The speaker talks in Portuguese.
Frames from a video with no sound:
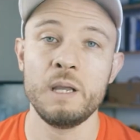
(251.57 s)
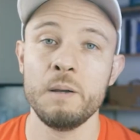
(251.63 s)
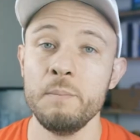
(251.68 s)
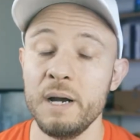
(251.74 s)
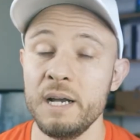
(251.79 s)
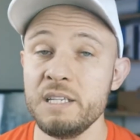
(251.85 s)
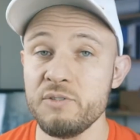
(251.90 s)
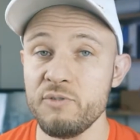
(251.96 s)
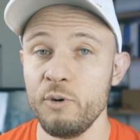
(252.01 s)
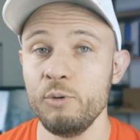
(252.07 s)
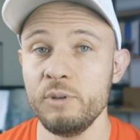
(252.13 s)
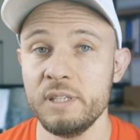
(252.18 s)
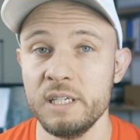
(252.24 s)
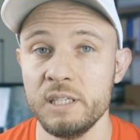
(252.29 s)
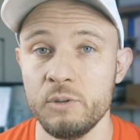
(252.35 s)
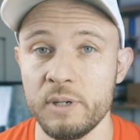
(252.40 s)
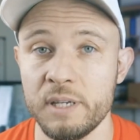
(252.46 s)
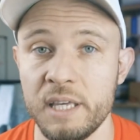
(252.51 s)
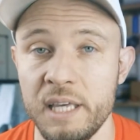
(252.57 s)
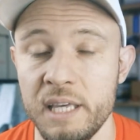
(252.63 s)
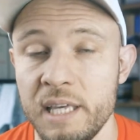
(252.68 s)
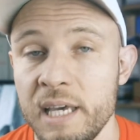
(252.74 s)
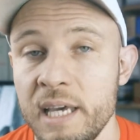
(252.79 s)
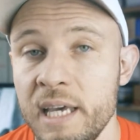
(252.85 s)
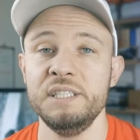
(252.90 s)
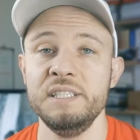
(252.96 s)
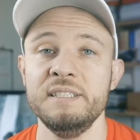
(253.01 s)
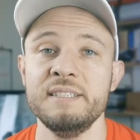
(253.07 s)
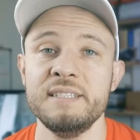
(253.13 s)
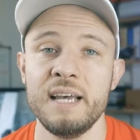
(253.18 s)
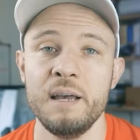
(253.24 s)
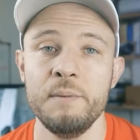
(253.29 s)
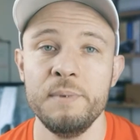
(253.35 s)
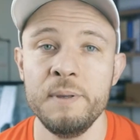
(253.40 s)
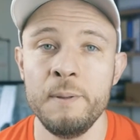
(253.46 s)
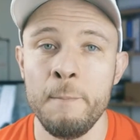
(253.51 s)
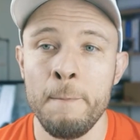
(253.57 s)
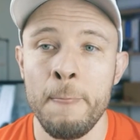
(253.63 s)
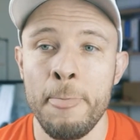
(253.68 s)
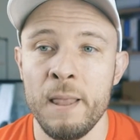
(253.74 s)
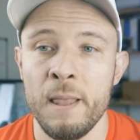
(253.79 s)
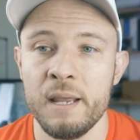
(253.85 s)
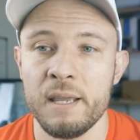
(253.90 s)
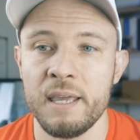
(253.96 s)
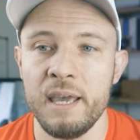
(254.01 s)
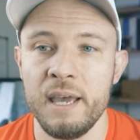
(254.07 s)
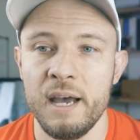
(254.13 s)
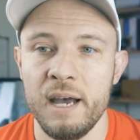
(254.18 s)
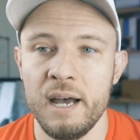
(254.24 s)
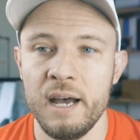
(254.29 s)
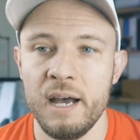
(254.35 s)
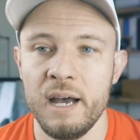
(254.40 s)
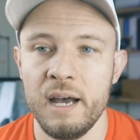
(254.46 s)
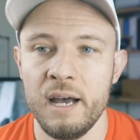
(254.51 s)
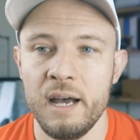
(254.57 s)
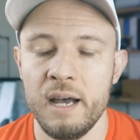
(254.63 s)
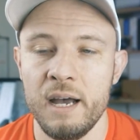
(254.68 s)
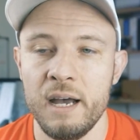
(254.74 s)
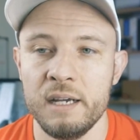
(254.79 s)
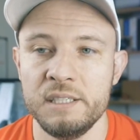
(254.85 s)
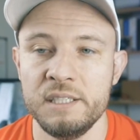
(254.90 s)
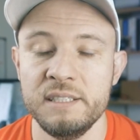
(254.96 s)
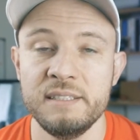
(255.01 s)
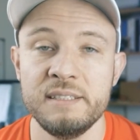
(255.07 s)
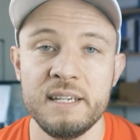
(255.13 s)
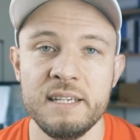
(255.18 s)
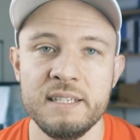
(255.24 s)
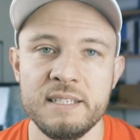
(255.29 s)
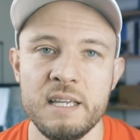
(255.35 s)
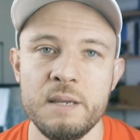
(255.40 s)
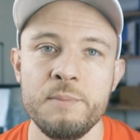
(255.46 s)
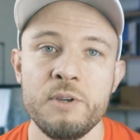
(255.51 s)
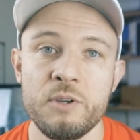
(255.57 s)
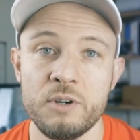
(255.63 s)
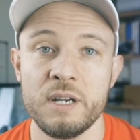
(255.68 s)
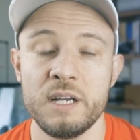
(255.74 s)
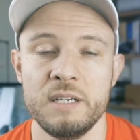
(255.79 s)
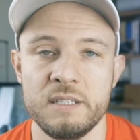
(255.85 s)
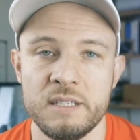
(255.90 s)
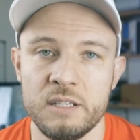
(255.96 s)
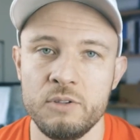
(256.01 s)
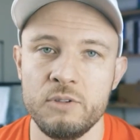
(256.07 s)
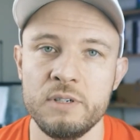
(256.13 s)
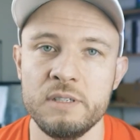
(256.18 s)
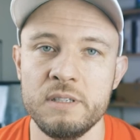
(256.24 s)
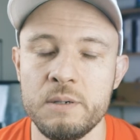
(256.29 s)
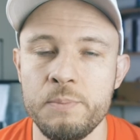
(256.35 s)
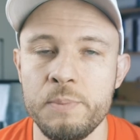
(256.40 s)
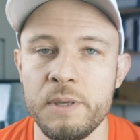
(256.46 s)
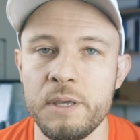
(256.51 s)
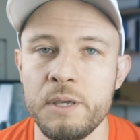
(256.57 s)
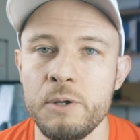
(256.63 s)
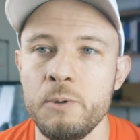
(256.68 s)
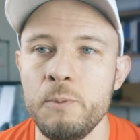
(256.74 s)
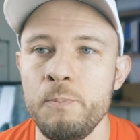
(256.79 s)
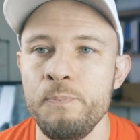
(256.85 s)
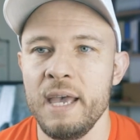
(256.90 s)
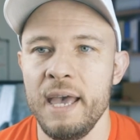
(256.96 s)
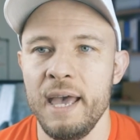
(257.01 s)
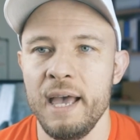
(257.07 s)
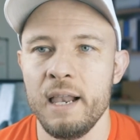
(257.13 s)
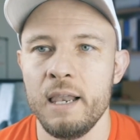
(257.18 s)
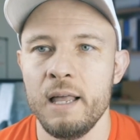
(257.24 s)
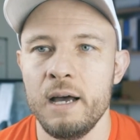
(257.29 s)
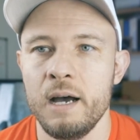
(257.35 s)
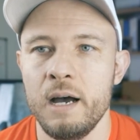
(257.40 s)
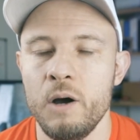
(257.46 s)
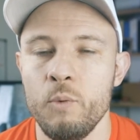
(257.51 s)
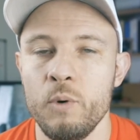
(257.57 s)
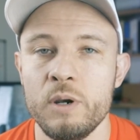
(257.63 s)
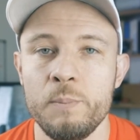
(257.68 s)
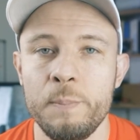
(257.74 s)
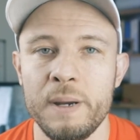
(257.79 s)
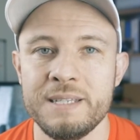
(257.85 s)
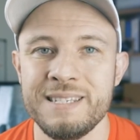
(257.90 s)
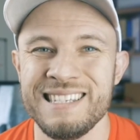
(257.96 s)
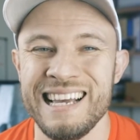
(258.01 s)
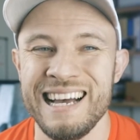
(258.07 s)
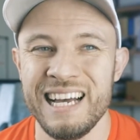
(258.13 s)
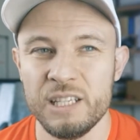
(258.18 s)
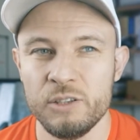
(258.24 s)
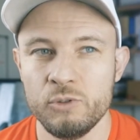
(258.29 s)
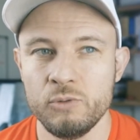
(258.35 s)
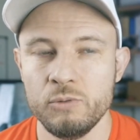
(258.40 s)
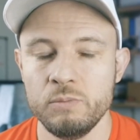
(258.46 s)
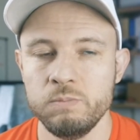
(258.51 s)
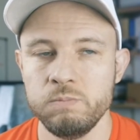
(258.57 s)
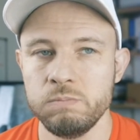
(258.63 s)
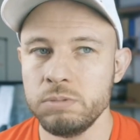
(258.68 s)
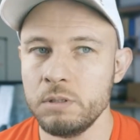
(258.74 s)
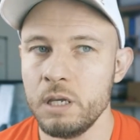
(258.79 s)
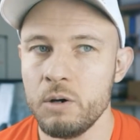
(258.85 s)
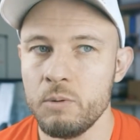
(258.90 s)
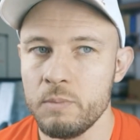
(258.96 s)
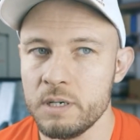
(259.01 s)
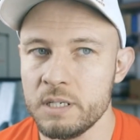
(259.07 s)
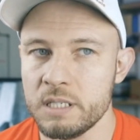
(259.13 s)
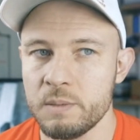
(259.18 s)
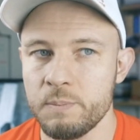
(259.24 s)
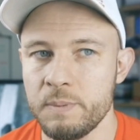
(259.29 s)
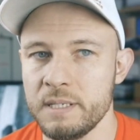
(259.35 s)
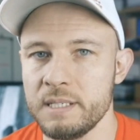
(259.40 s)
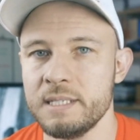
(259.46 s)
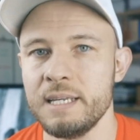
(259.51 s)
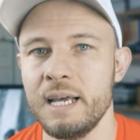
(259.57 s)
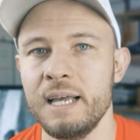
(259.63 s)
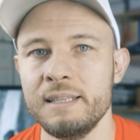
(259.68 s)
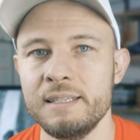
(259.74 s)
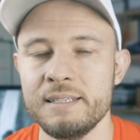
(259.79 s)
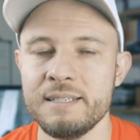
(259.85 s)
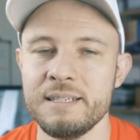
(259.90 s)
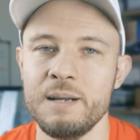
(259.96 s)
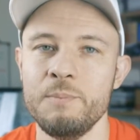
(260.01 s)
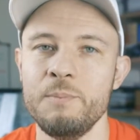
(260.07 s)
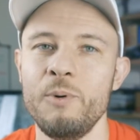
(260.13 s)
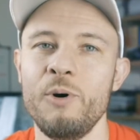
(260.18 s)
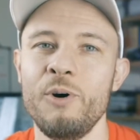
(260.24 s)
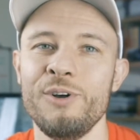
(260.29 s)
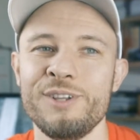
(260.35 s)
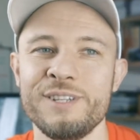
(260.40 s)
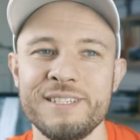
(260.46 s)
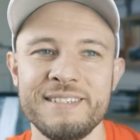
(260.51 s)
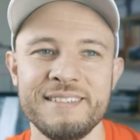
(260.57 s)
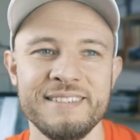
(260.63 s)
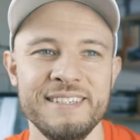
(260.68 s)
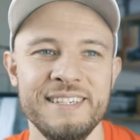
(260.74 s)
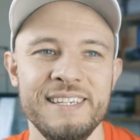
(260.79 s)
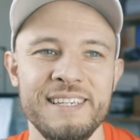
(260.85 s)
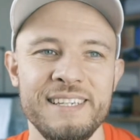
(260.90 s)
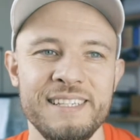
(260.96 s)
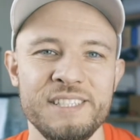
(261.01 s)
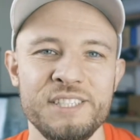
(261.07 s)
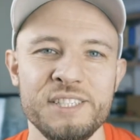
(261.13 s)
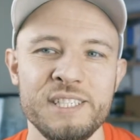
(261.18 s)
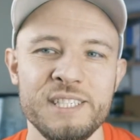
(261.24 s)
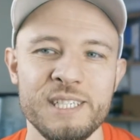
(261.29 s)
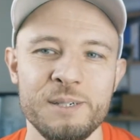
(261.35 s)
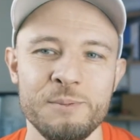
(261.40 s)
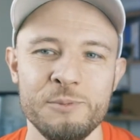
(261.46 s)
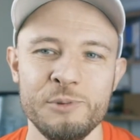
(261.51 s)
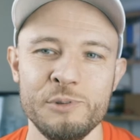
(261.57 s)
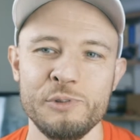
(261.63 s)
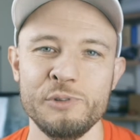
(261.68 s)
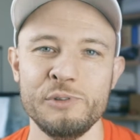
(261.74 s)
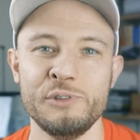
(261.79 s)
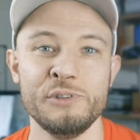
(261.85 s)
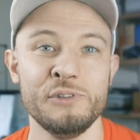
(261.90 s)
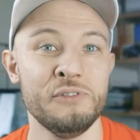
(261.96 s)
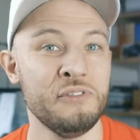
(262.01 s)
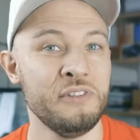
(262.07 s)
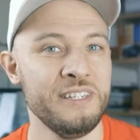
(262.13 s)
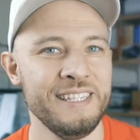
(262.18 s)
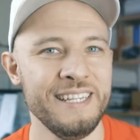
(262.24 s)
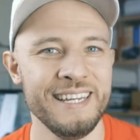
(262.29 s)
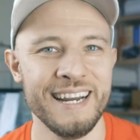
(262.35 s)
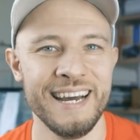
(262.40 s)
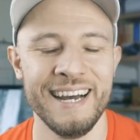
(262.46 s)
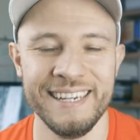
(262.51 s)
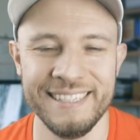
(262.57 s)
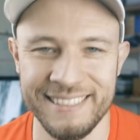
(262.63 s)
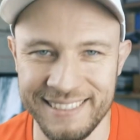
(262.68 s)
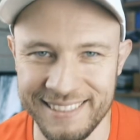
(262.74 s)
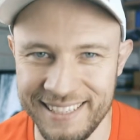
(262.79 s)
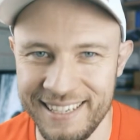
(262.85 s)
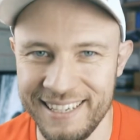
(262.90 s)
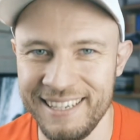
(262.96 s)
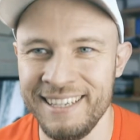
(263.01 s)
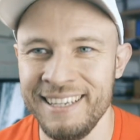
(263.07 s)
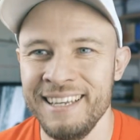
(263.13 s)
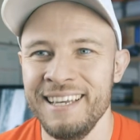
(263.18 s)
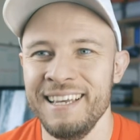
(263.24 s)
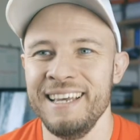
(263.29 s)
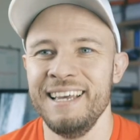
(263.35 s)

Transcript: Mas voltando aqui, a gente sabe que a X3M, organizadora da Uphill, ela o ano passado deu umas pisadas na bola, assim, digamos, federais, né?